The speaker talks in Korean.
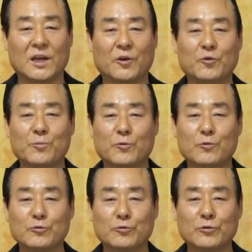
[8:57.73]
애굽
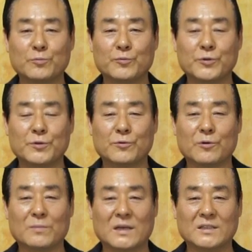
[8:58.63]
공주를
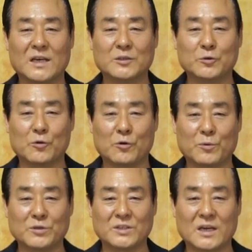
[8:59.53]
부인으로 맞이한
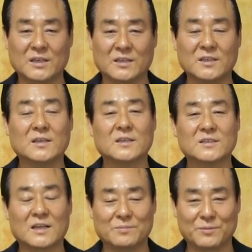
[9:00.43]
솔로몬 이야기를
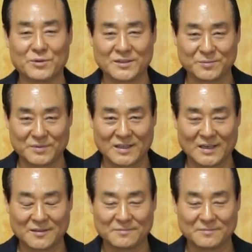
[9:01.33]
살펴보겠습니다.